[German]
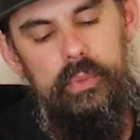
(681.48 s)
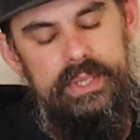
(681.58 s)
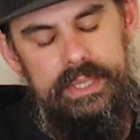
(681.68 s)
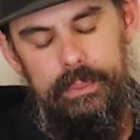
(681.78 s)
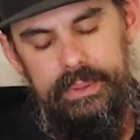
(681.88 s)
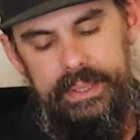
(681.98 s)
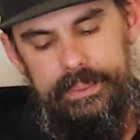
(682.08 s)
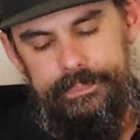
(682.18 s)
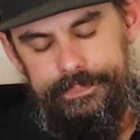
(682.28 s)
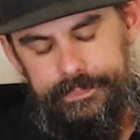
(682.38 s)
Konnte es aber
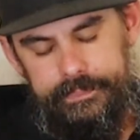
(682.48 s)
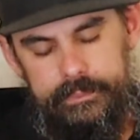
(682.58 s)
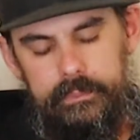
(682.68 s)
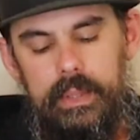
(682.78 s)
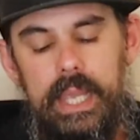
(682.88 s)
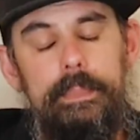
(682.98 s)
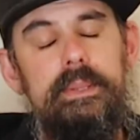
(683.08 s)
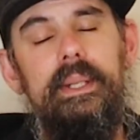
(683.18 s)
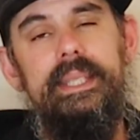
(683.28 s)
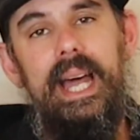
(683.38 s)
nicht. Ich habe
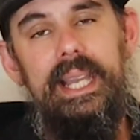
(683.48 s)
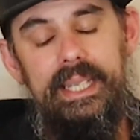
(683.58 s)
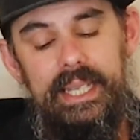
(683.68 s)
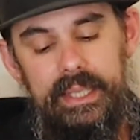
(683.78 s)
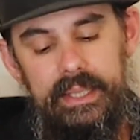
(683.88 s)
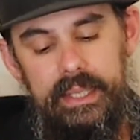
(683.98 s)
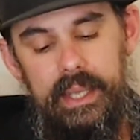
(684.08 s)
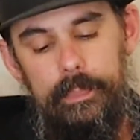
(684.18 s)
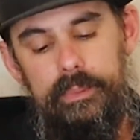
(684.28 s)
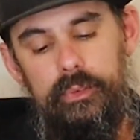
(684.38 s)
das Material hier leider nicht
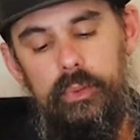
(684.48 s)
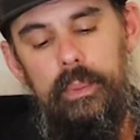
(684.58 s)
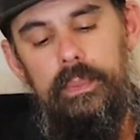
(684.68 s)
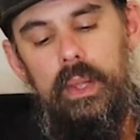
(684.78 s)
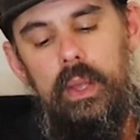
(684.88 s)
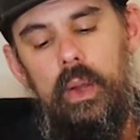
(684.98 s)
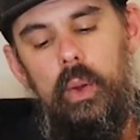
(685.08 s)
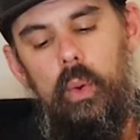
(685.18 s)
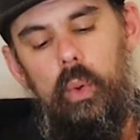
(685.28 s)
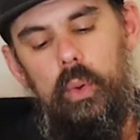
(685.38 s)
gehabt dafür
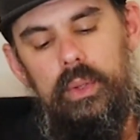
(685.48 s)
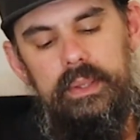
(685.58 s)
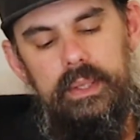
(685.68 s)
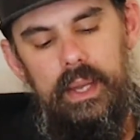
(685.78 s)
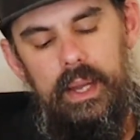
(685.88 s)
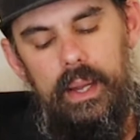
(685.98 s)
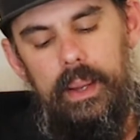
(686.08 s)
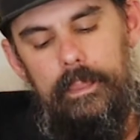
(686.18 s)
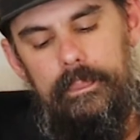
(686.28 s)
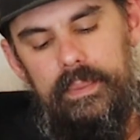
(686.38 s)
und
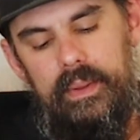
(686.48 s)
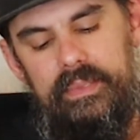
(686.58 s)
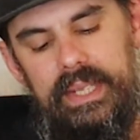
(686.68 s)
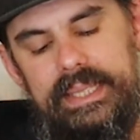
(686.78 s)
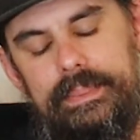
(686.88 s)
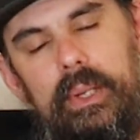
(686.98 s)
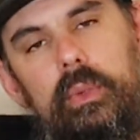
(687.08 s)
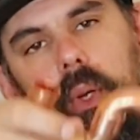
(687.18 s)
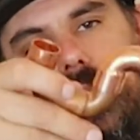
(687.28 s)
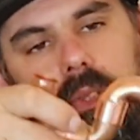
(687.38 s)
ähm, will jetzt mal
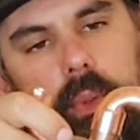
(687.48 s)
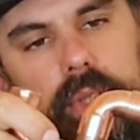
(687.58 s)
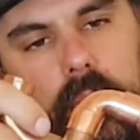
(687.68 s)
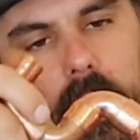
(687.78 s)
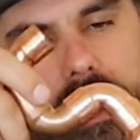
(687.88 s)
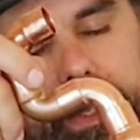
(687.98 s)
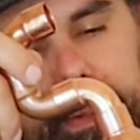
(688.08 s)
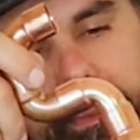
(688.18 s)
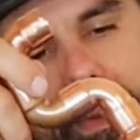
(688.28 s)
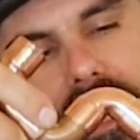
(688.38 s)
nur ganz kurz
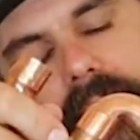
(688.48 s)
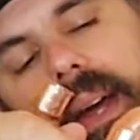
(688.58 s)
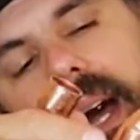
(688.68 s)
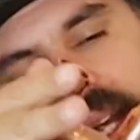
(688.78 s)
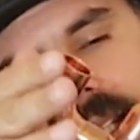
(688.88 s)
erläutern, weil das war